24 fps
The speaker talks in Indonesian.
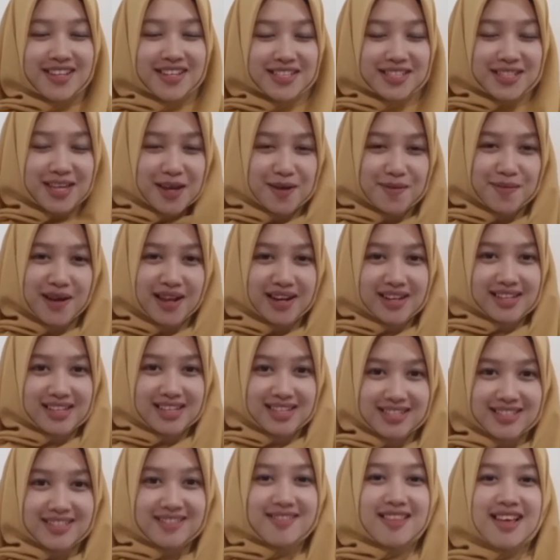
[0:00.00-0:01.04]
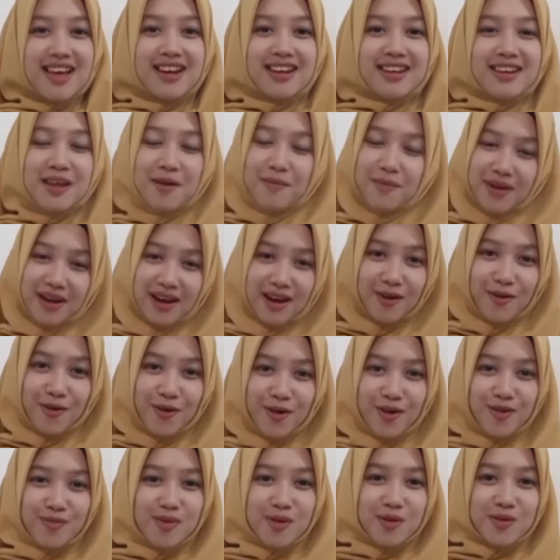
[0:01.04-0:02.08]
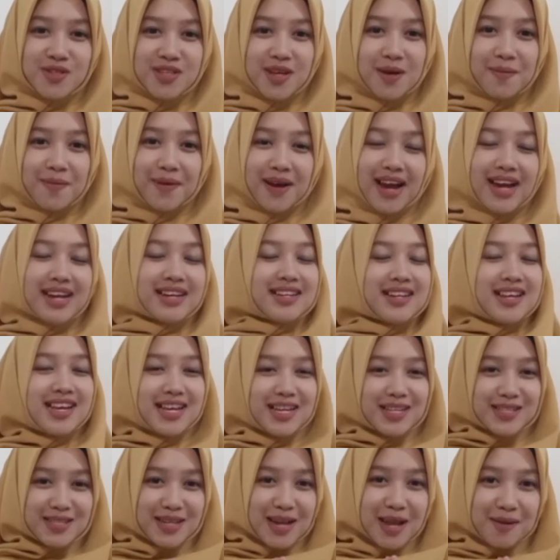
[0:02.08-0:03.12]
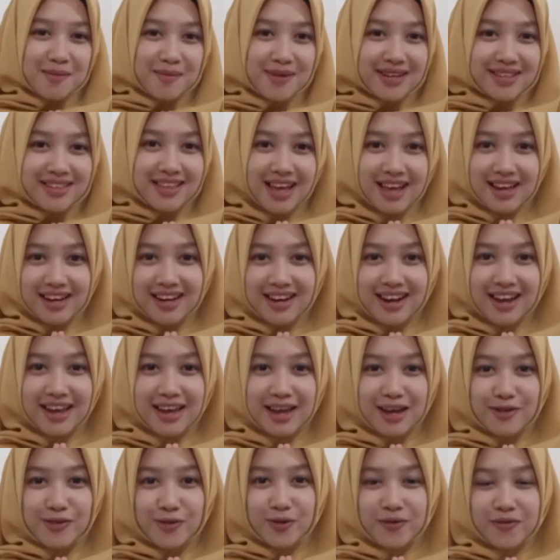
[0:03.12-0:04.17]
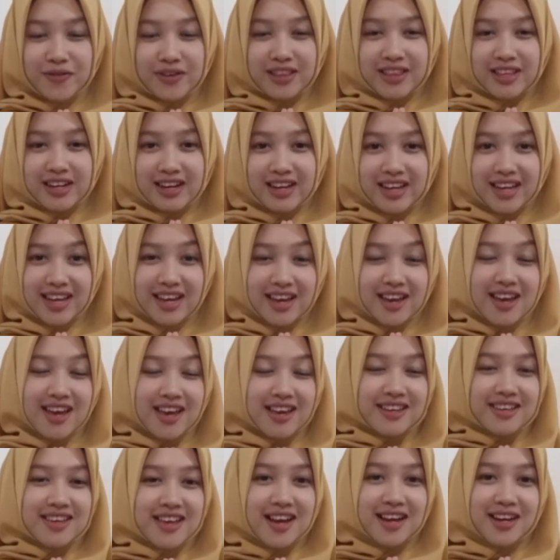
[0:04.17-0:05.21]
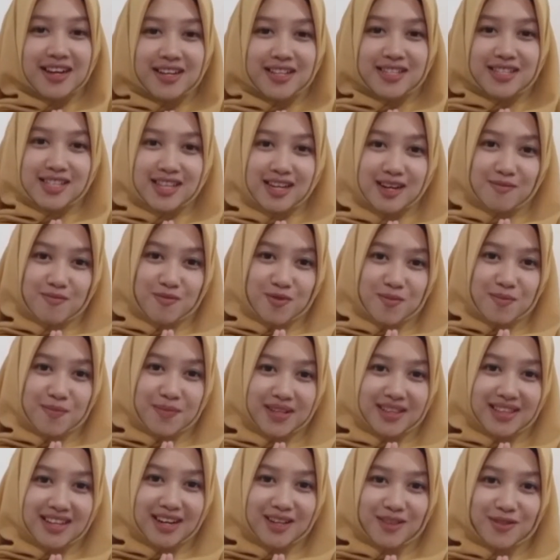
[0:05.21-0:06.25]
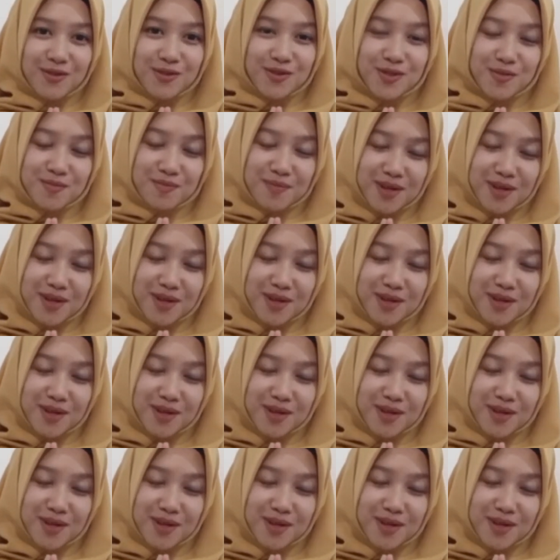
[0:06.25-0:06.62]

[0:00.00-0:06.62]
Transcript: Saya Balkis dari DP Rekor mengucapkan Selamat Hari Raya Idul Fitri yang ke 1440